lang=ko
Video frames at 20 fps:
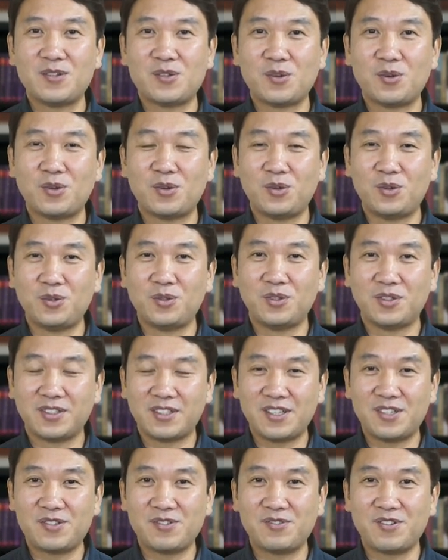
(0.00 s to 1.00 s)
좋은 오후
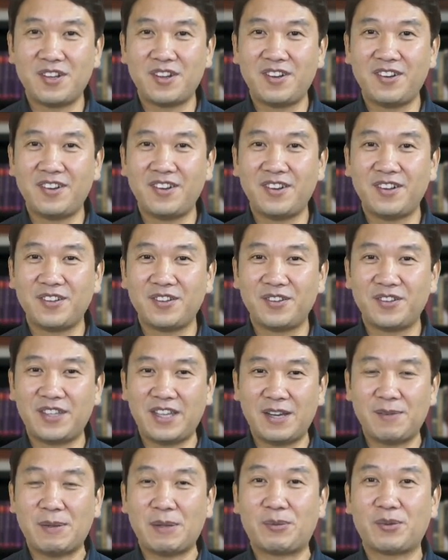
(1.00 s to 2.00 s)
되시고요. 또
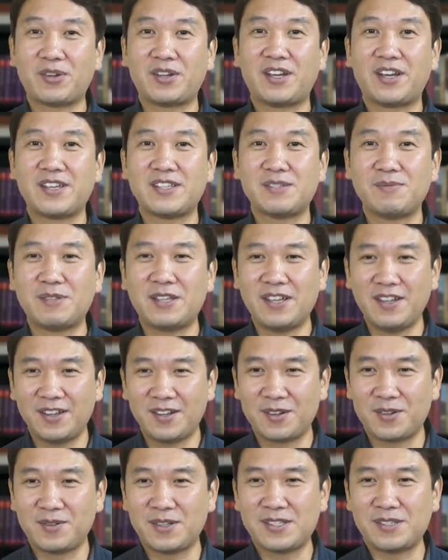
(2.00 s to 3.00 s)
내일 뵙도록 하겠습니다.
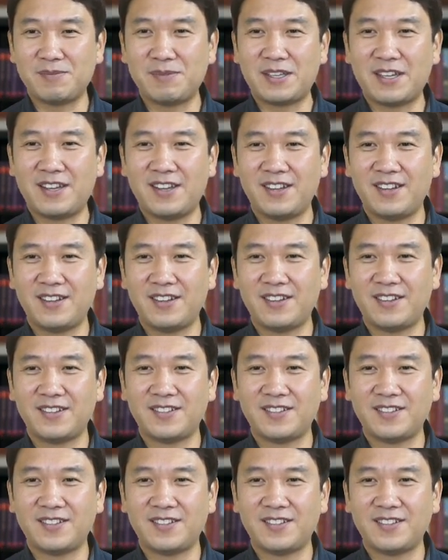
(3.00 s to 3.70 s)
고맙습니다.